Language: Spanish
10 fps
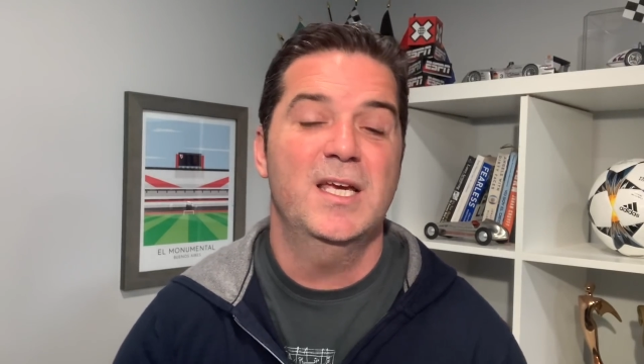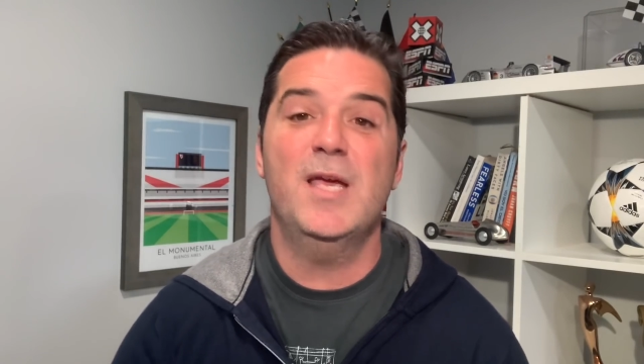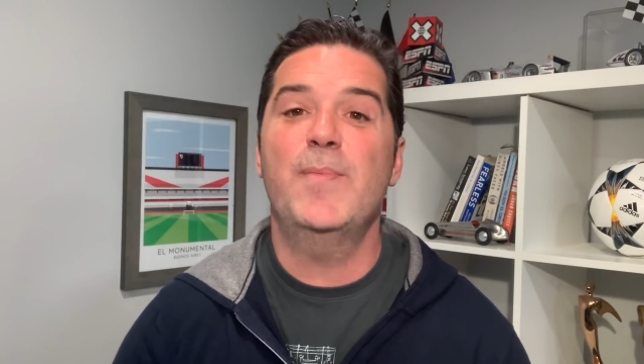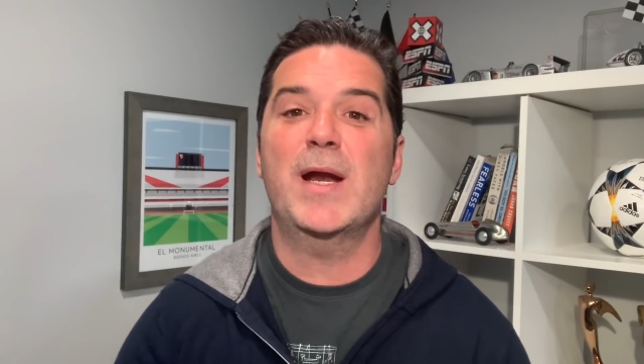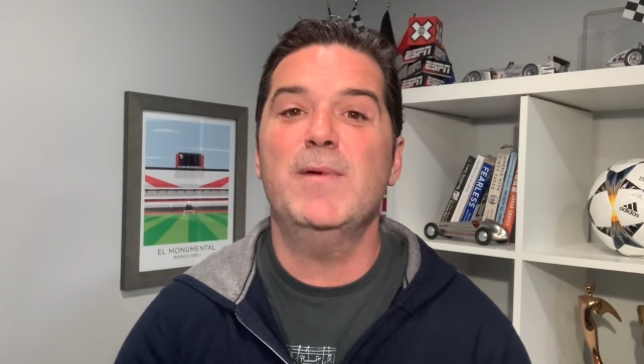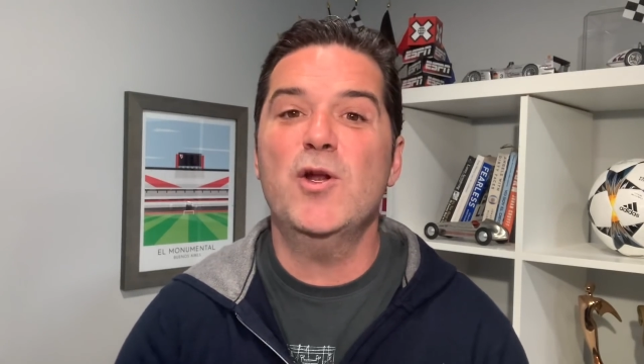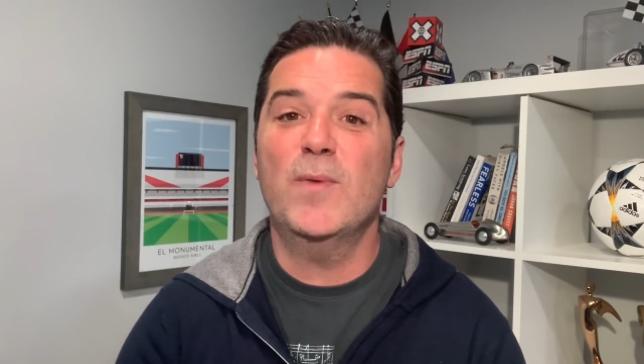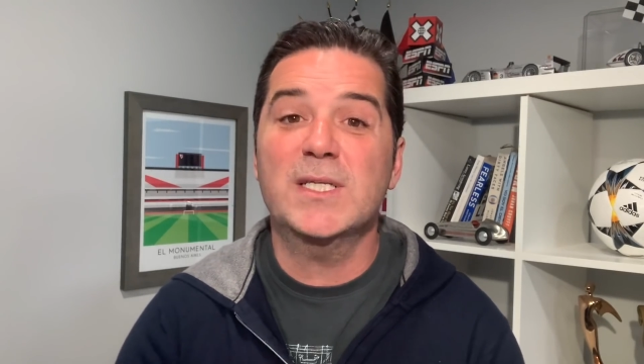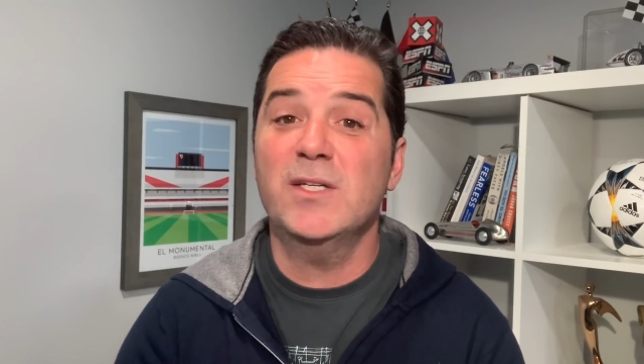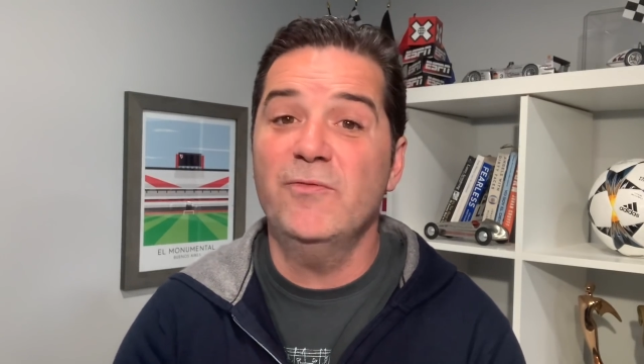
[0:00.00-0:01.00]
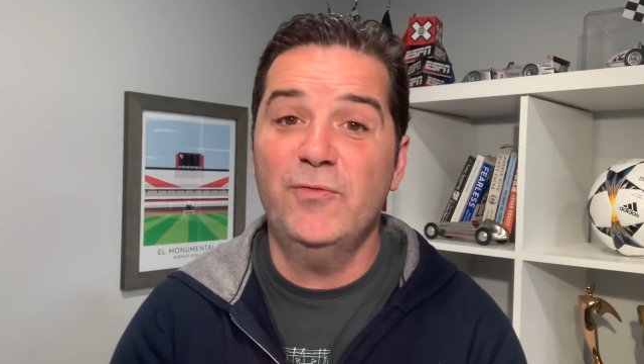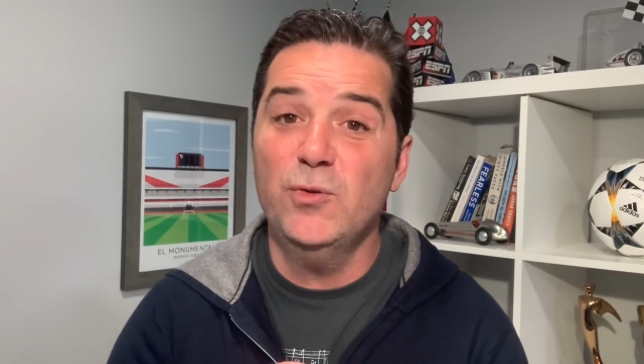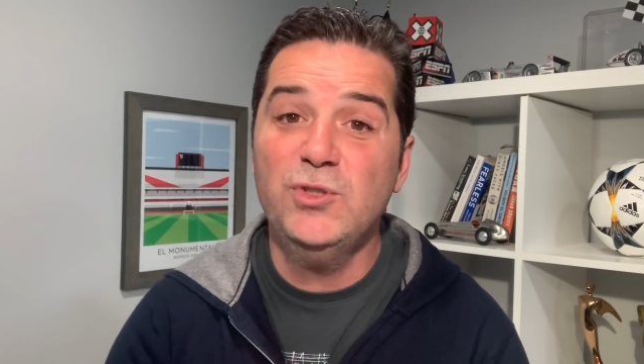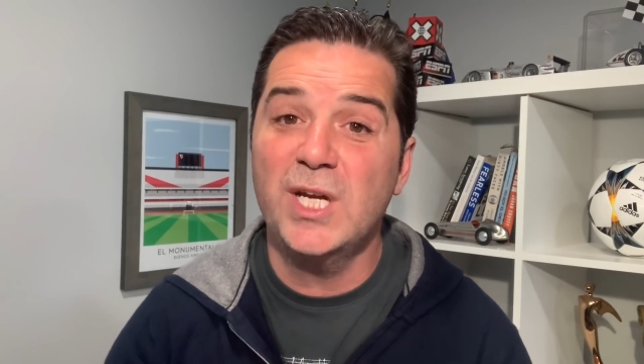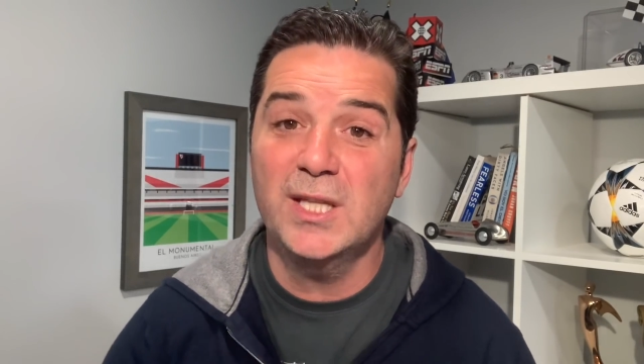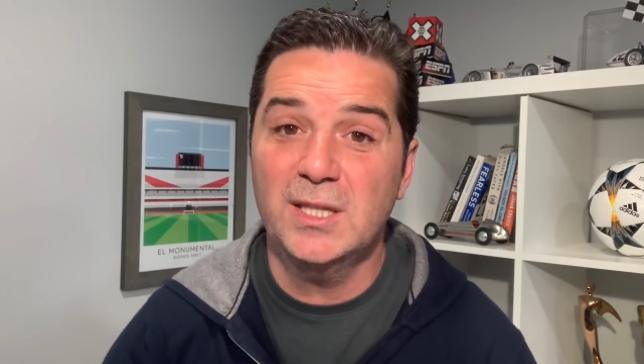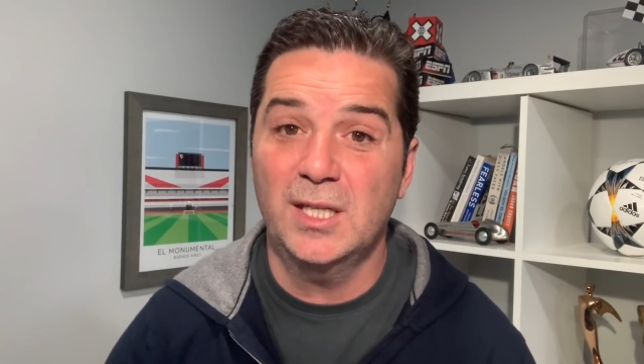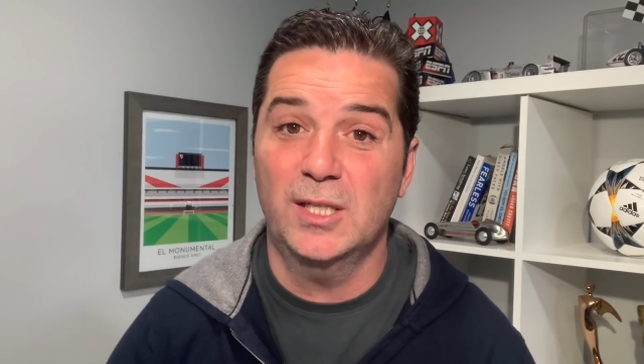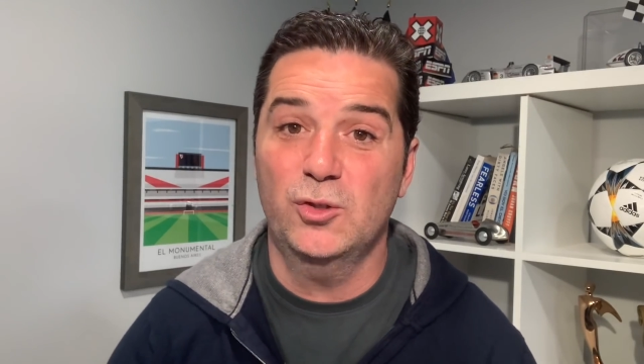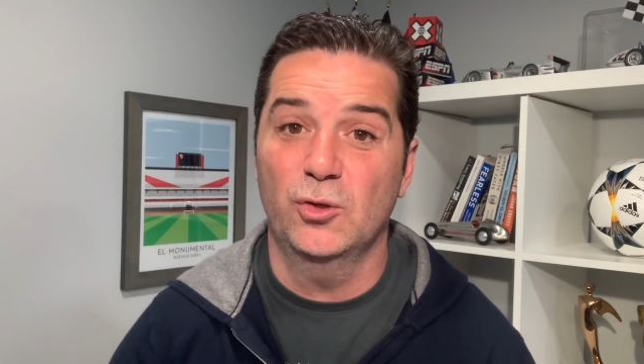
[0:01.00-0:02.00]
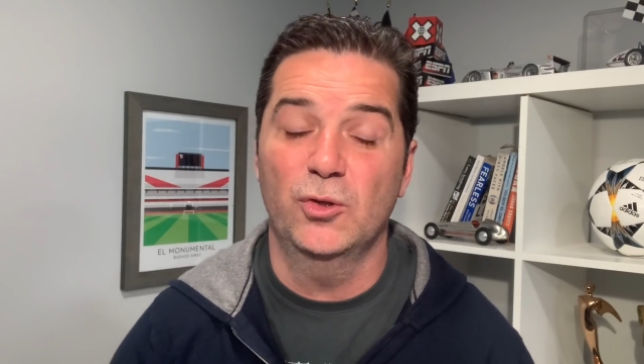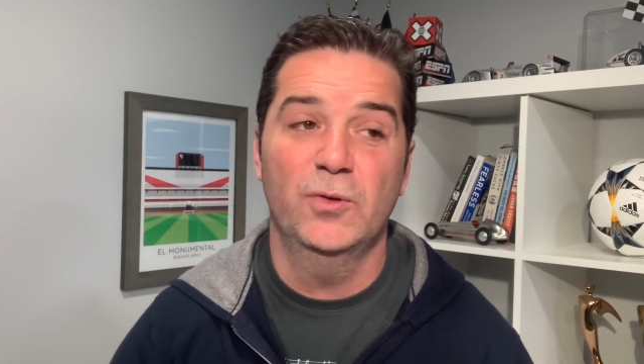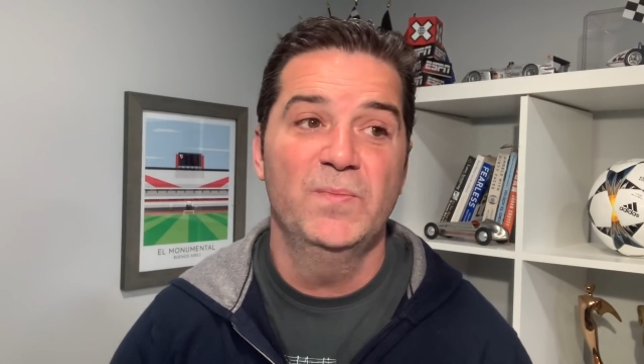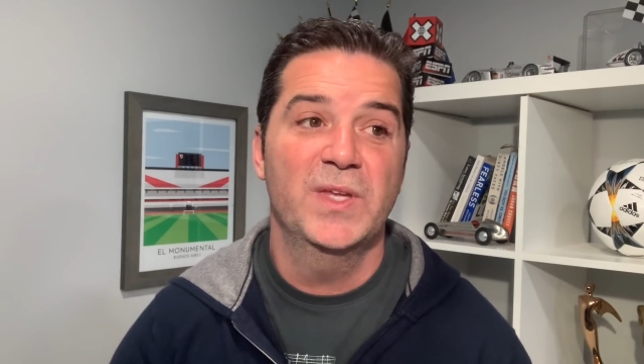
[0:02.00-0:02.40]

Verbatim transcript: Y para mí lo más influyente de todo